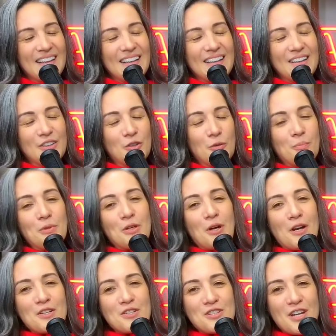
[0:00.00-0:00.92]
do
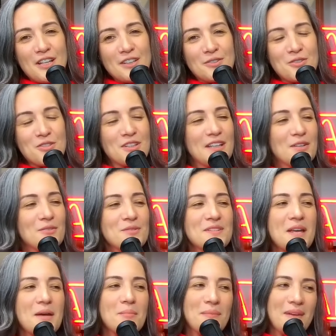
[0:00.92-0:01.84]
pior jeito de não
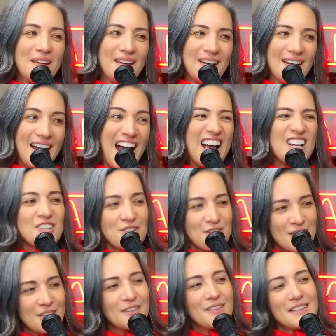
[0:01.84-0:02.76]
saber,
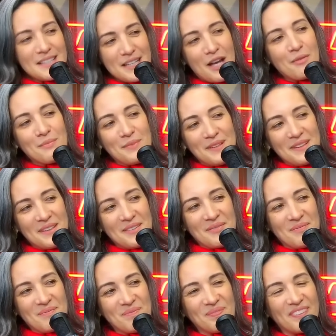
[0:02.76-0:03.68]
achando que sabia.
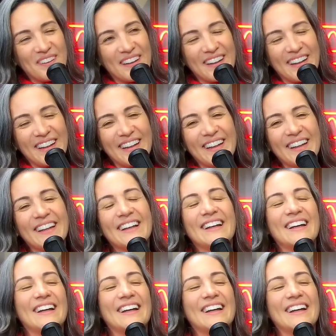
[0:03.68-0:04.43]
É, essa né? é parte mais